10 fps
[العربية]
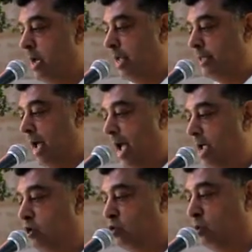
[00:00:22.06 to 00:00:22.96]

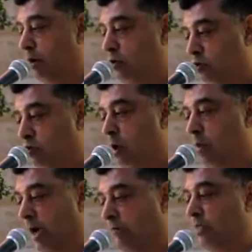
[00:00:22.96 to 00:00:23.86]
التعايش والأخوة
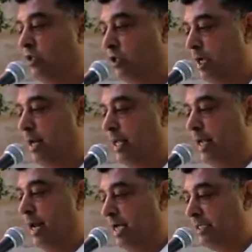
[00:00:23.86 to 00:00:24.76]
وحفظ الجيرة
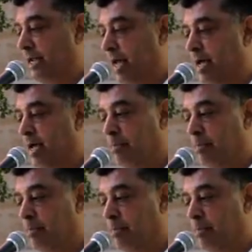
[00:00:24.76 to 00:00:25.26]
الحسنة